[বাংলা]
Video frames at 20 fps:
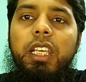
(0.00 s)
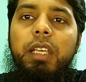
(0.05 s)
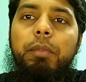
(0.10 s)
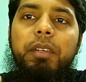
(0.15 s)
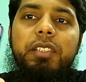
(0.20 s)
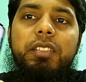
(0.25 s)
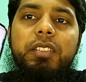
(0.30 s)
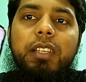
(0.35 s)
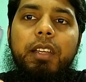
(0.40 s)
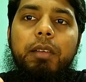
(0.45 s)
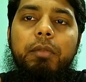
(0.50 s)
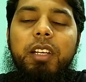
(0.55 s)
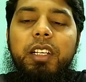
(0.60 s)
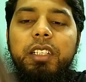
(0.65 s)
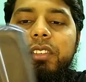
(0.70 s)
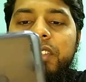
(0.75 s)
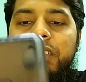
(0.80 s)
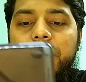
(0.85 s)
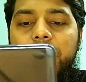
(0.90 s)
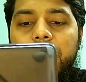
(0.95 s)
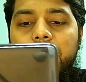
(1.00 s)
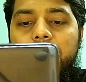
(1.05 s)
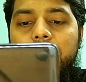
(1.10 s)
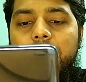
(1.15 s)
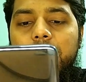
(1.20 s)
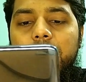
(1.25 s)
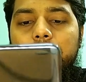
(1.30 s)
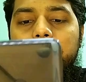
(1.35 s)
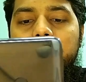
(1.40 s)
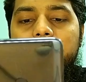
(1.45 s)
ইমেজ স্টেবিলাইজেশন
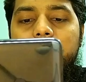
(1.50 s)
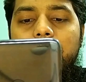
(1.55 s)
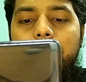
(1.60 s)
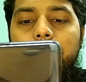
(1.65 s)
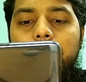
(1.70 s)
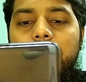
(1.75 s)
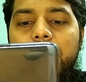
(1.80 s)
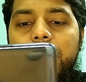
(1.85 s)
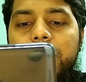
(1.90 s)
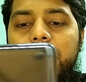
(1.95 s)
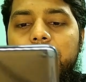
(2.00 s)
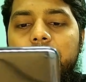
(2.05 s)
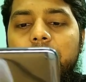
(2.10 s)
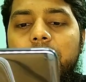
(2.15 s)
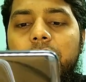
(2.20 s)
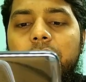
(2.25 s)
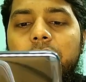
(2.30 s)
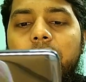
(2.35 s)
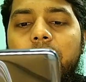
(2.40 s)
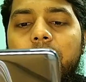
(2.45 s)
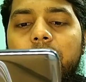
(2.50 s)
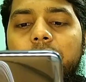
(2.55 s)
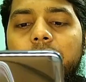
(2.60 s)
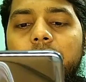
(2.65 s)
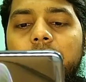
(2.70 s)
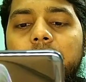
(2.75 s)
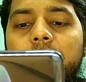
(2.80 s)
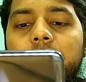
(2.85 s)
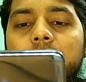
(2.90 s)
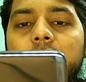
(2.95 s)
ইমেজ স্টেবিলাইজেশনের কারণে
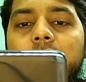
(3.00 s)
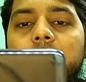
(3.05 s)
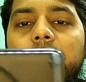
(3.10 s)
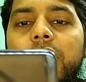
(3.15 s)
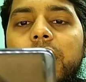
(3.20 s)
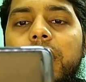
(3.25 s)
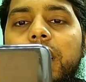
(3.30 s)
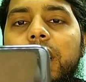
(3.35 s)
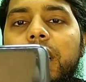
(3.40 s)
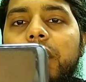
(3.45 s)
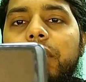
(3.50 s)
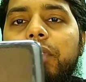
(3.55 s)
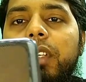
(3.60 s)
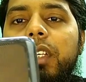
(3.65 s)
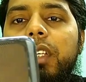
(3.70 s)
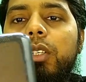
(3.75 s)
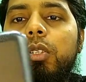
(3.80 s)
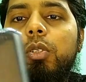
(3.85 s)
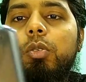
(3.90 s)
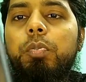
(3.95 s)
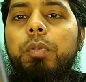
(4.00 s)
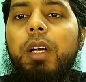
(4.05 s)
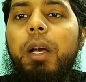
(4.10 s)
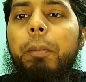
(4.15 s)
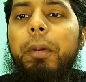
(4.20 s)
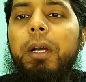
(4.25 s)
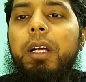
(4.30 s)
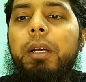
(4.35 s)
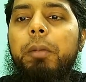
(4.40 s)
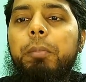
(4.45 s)
পাশাপাশি আরও যেটি পাচ্ছেন
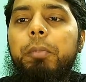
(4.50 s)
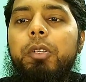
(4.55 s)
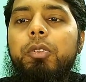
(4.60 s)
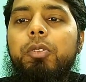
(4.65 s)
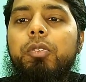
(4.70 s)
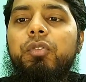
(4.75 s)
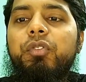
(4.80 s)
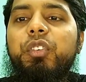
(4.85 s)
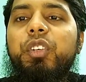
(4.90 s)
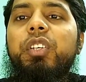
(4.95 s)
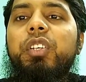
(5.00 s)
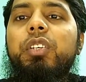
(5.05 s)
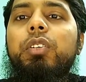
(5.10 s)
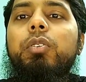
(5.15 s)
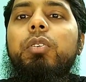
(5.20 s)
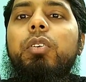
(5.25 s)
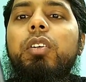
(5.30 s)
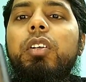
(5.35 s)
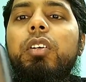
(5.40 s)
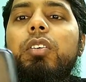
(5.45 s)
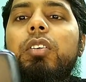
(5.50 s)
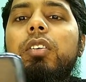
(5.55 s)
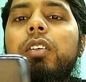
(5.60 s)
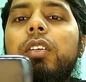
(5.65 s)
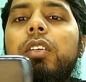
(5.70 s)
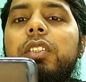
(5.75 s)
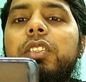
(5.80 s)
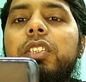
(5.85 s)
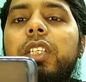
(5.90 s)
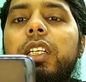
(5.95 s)
সেটা হলো কোনো ভিডিও করলেও
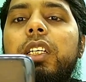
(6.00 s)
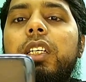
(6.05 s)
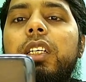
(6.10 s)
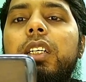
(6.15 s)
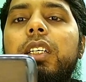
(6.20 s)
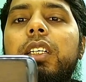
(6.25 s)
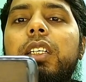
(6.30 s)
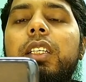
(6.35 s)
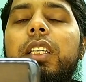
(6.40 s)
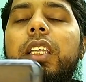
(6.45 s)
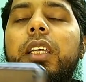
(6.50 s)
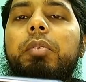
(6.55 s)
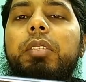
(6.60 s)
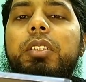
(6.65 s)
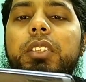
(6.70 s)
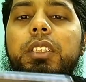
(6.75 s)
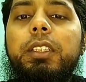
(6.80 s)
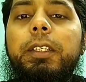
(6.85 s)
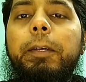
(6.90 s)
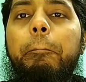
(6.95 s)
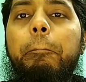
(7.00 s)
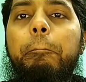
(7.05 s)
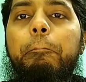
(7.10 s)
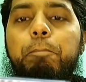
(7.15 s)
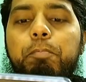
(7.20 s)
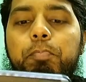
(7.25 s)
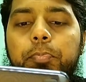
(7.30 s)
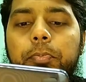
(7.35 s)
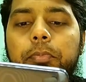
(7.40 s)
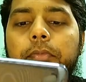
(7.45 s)
সেটা দেখবেন যে
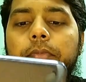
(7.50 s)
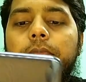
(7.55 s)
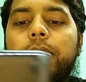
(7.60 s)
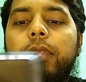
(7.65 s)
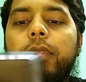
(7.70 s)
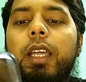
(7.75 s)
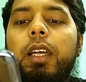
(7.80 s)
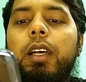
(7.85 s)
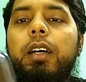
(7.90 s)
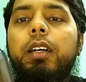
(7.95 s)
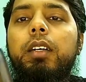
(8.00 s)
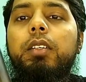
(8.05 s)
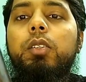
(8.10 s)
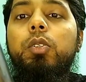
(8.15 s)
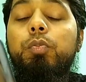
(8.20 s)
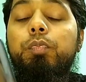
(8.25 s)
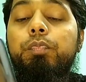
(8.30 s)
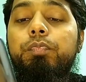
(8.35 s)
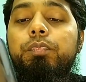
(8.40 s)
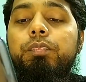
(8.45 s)
খুব